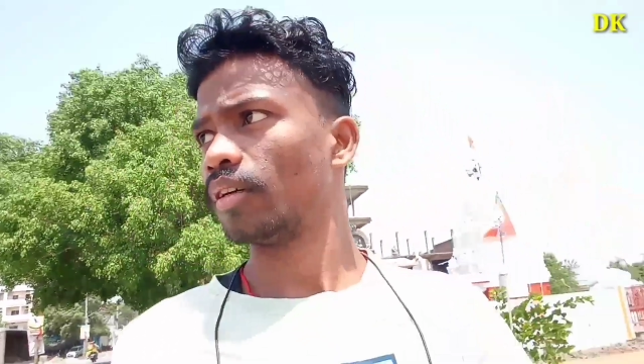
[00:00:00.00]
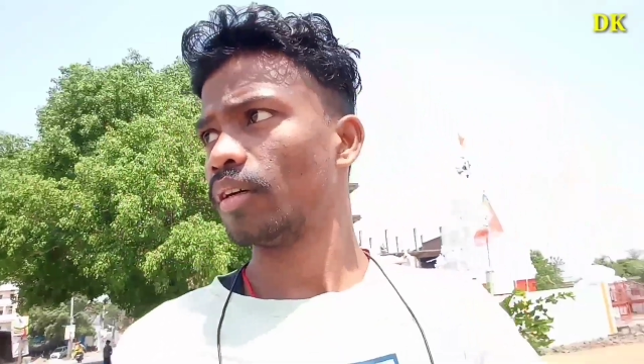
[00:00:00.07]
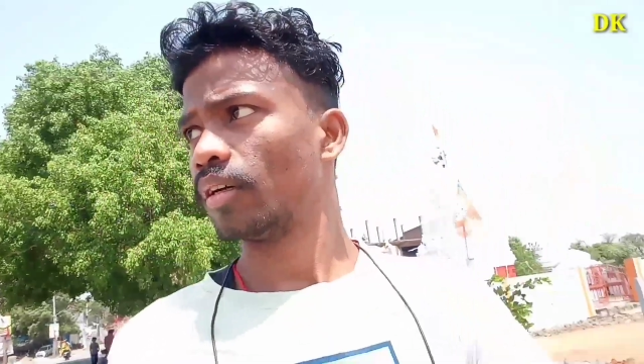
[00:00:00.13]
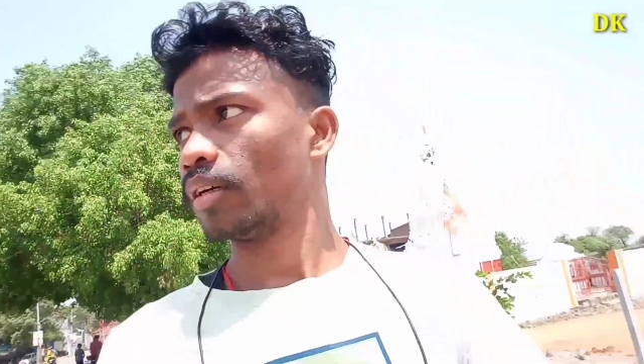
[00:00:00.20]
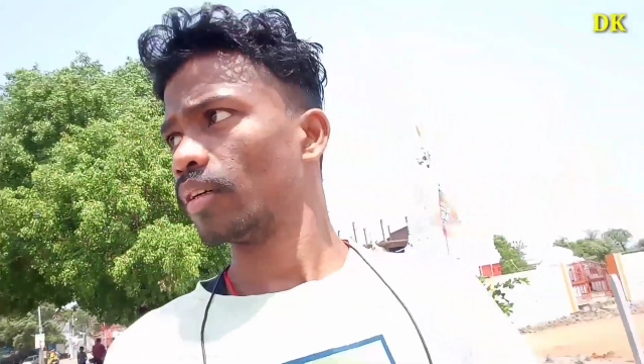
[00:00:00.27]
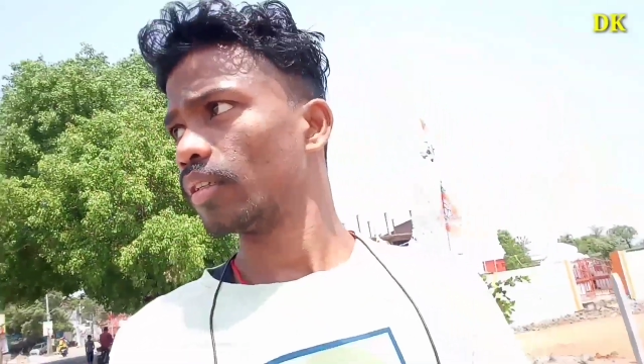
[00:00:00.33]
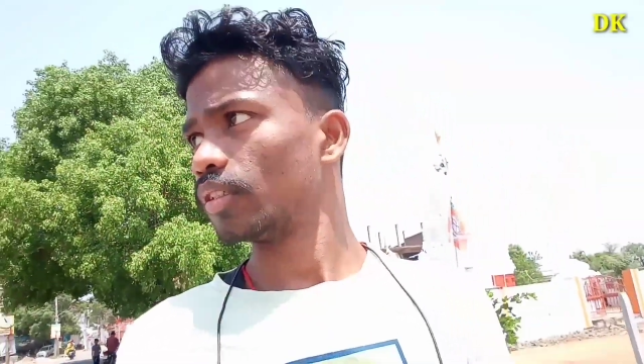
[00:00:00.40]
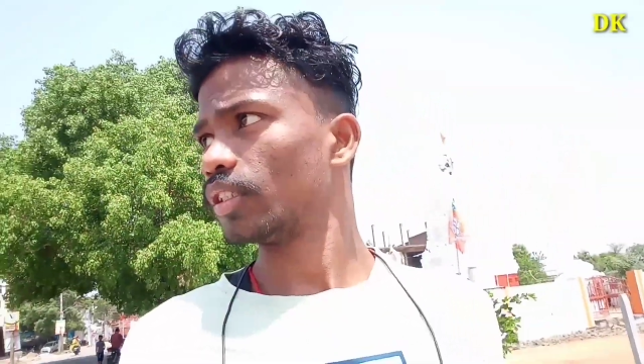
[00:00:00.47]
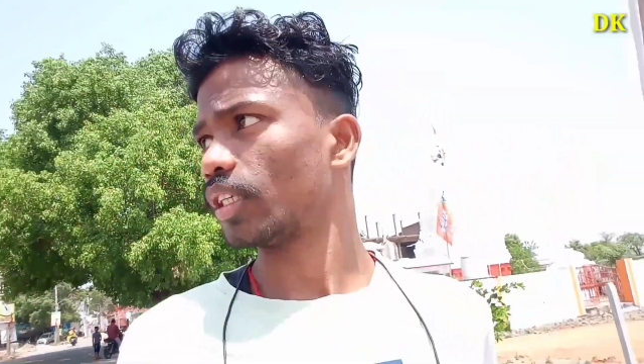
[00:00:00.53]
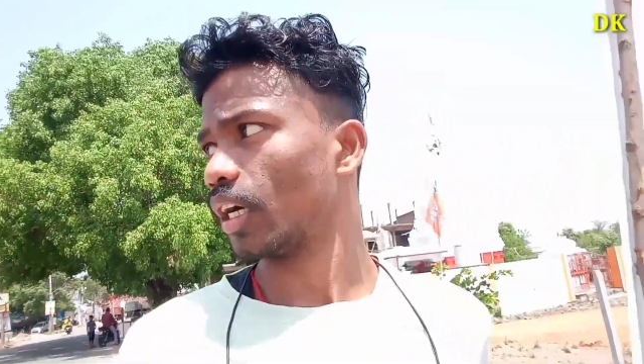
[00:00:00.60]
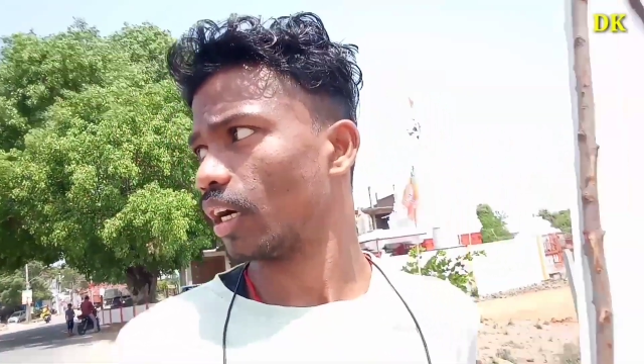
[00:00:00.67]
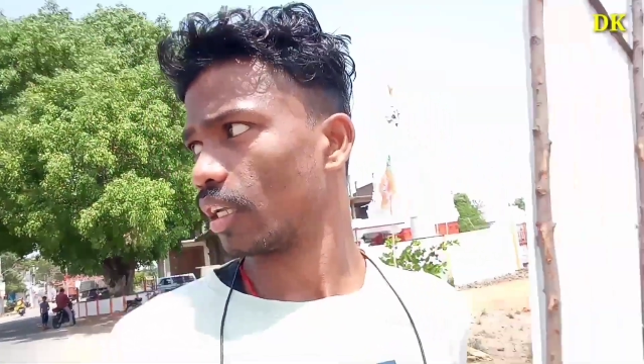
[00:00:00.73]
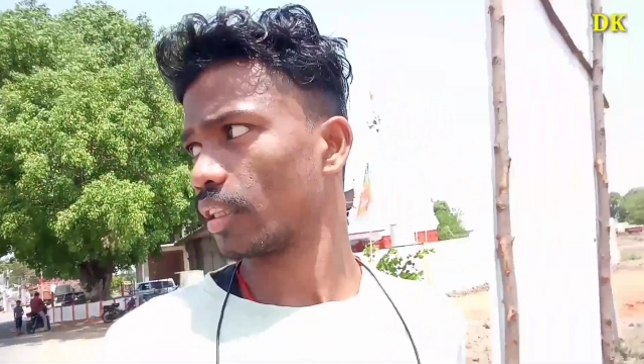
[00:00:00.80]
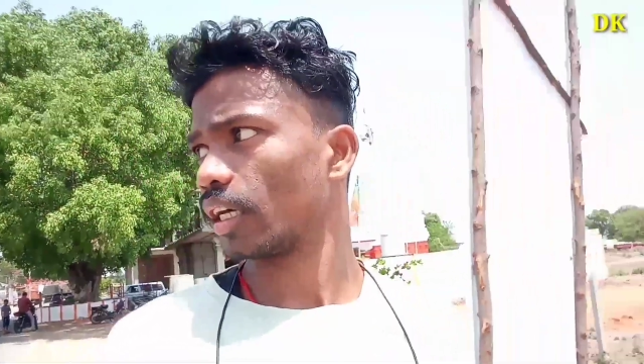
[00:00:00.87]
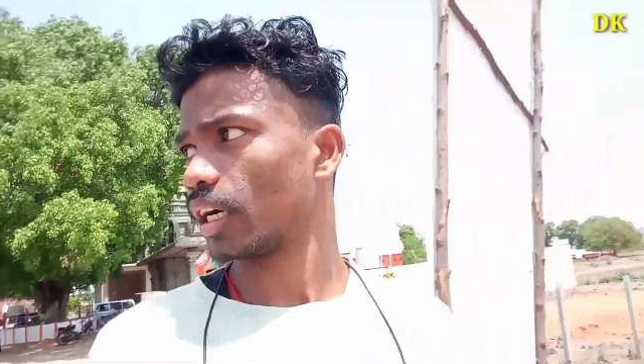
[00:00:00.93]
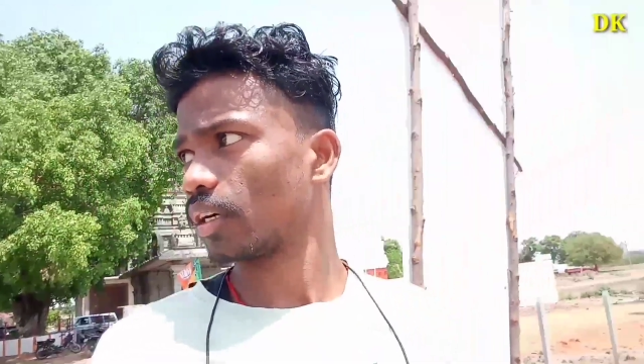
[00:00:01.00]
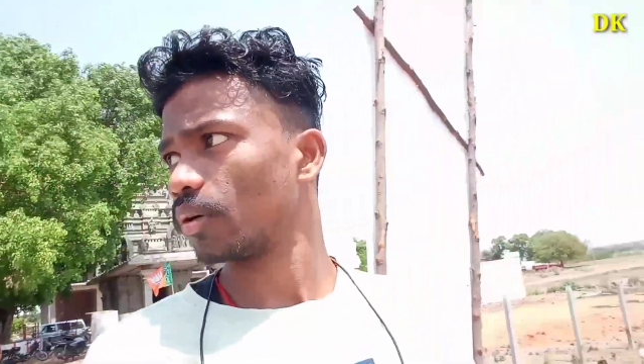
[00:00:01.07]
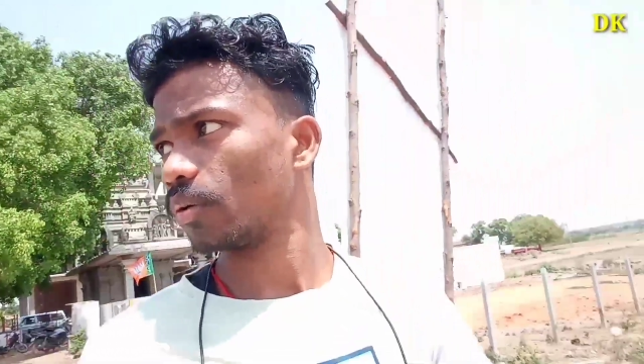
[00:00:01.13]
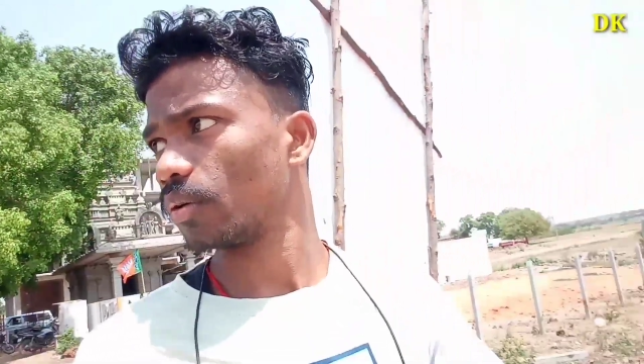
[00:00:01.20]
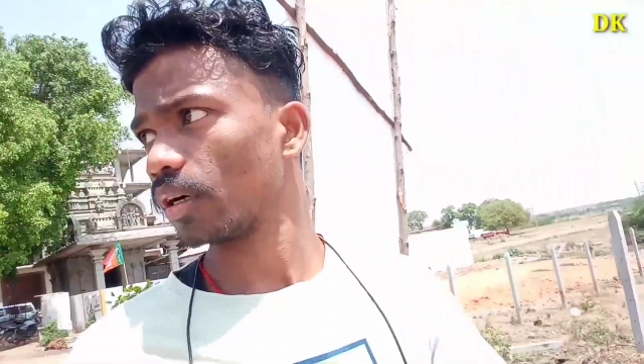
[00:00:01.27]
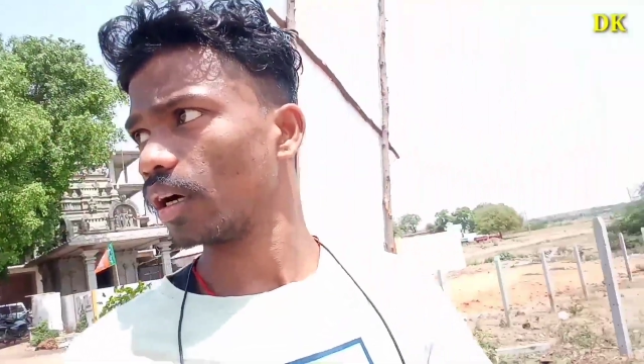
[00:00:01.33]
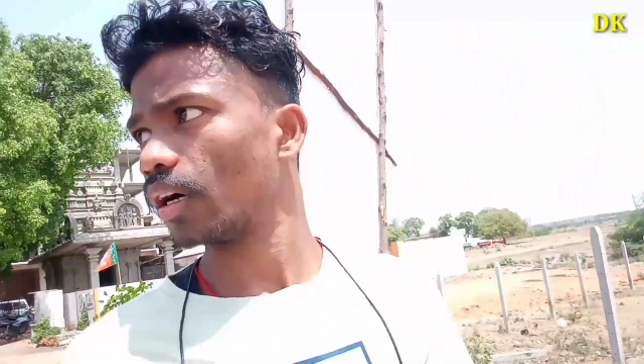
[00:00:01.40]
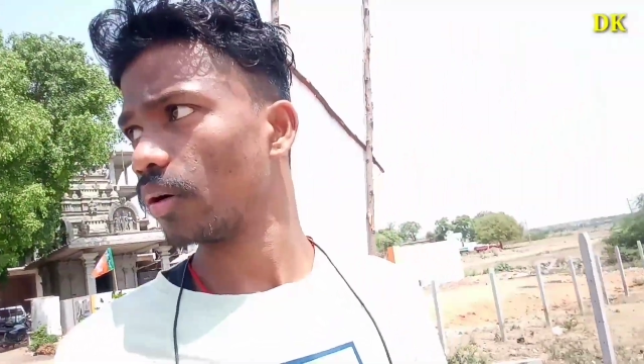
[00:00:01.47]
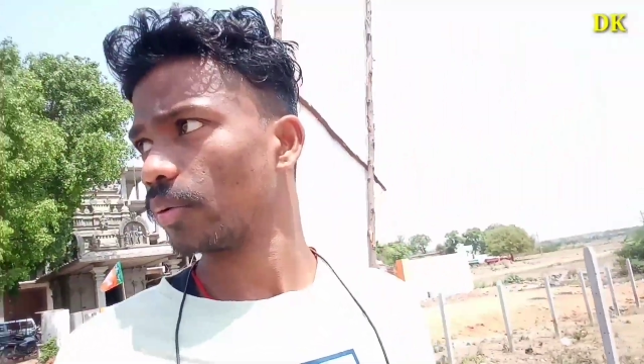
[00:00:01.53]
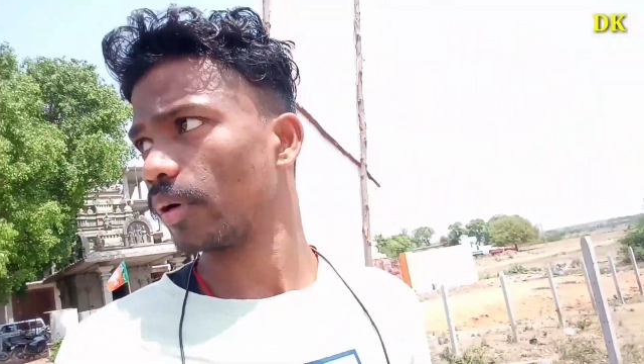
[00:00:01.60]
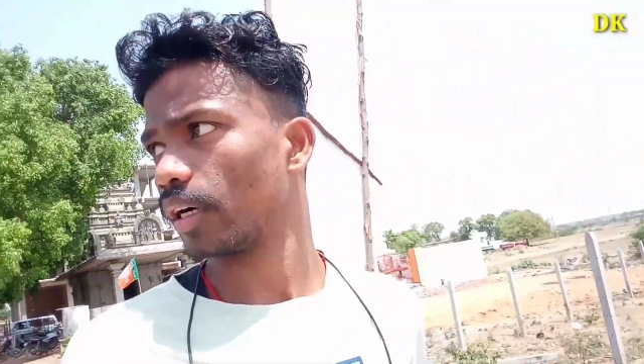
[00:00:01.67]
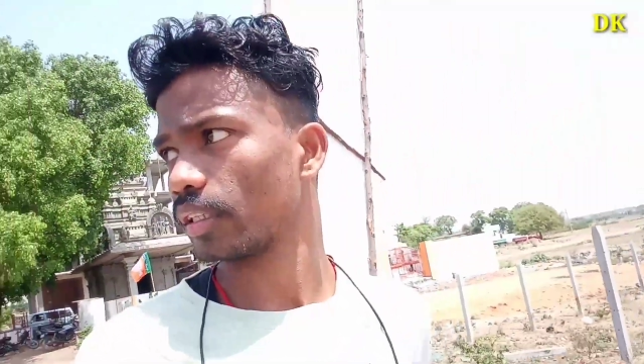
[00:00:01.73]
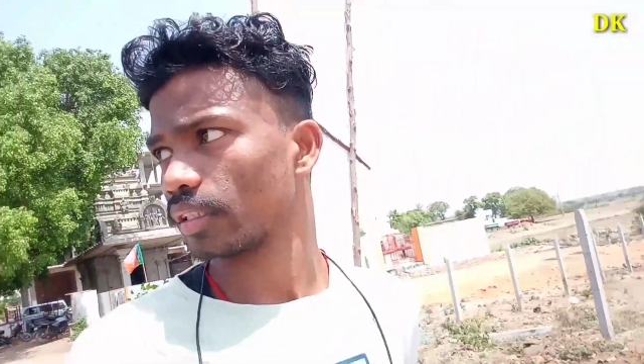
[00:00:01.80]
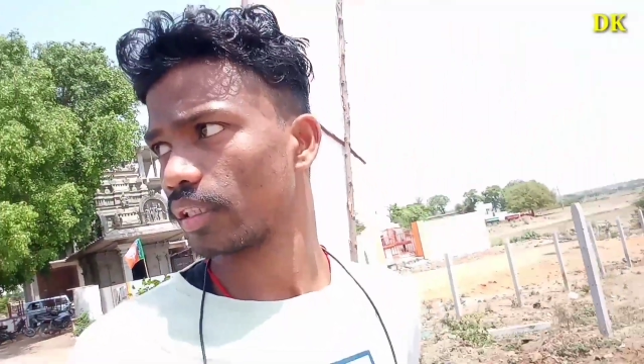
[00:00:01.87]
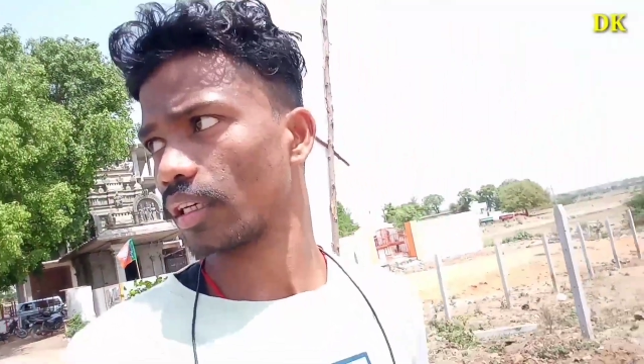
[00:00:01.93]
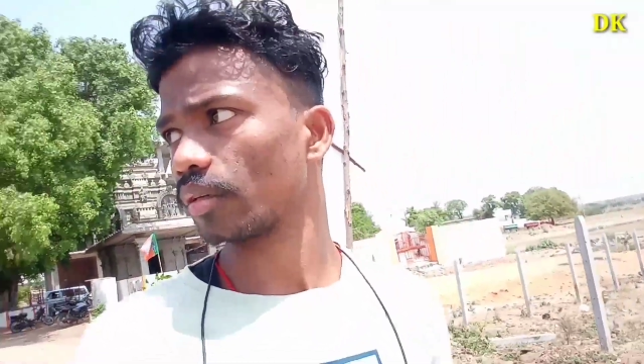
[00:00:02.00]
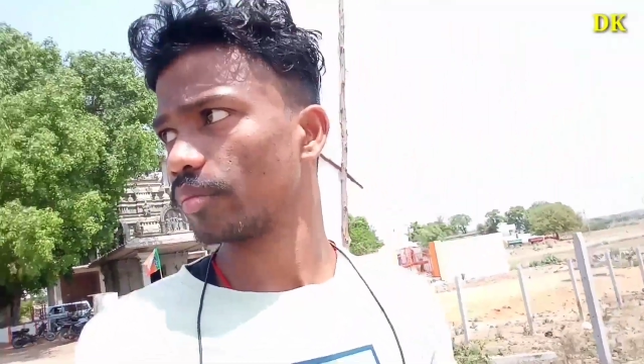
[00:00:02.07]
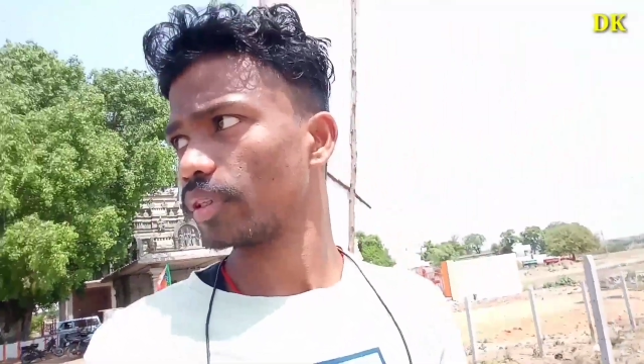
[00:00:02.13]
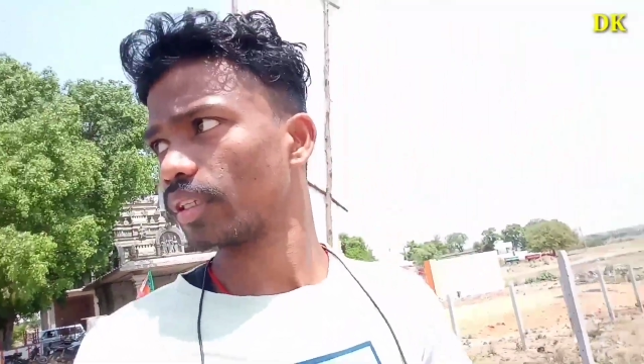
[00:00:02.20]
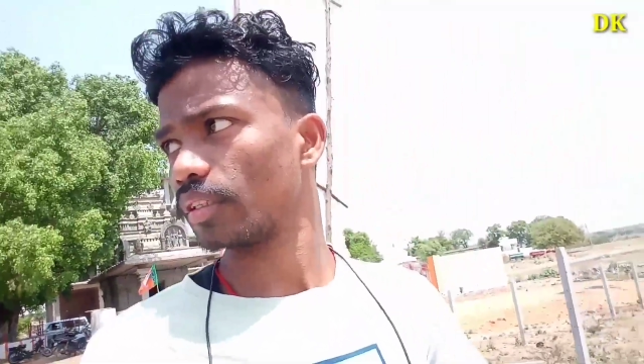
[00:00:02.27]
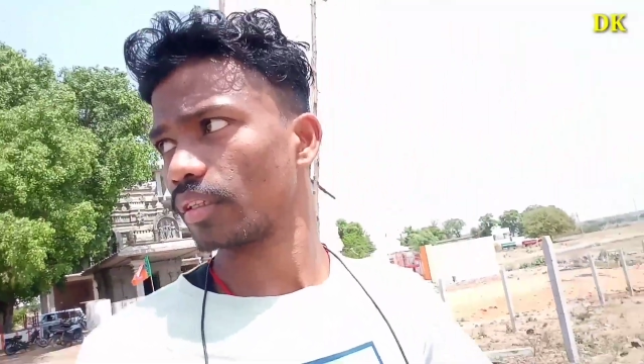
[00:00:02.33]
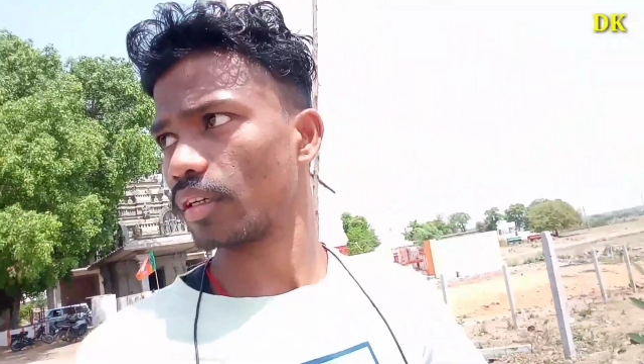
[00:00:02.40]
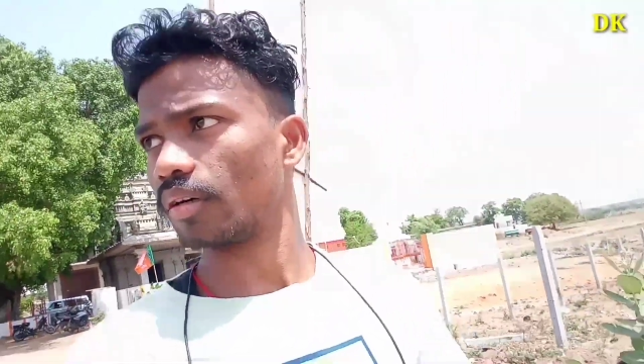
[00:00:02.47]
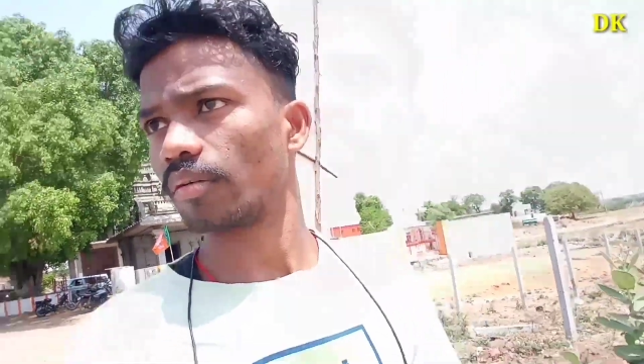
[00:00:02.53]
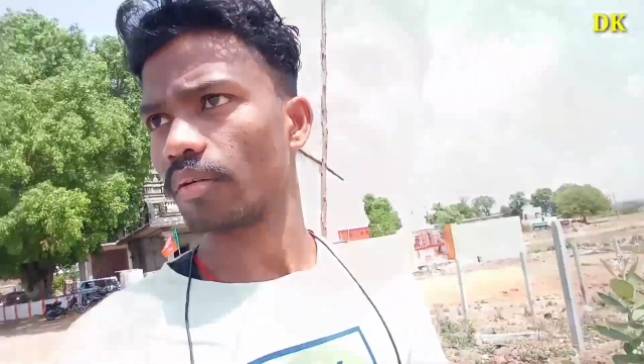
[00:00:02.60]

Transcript: अभी मैं यहाँ से जा रहा हूँ तो